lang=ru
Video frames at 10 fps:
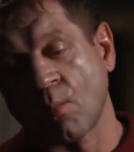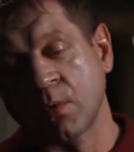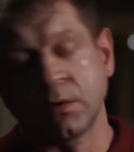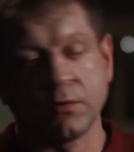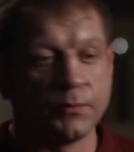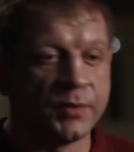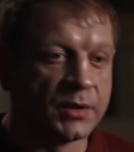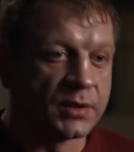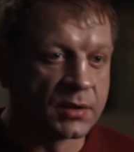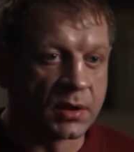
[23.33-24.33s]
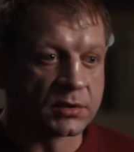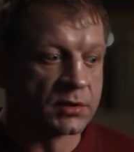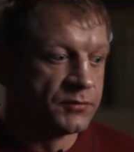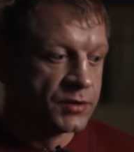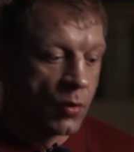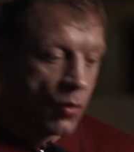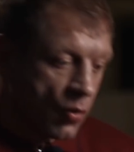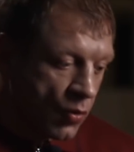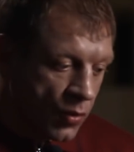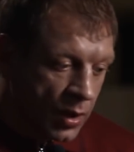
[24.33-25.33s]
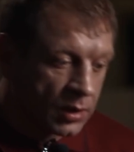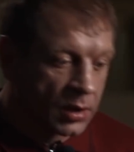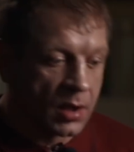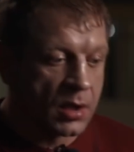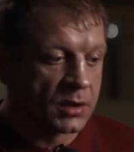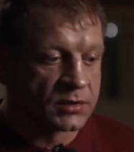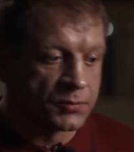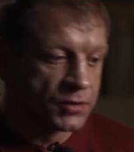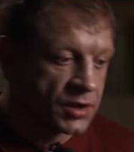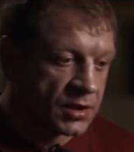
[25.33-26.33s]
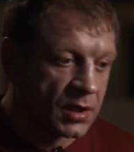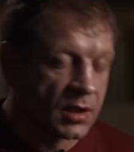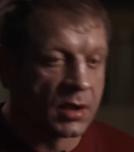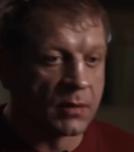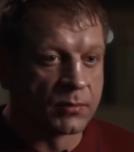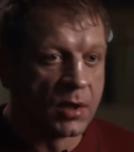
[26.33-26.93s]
любите нас. И все, ой, она какая замечательная, нам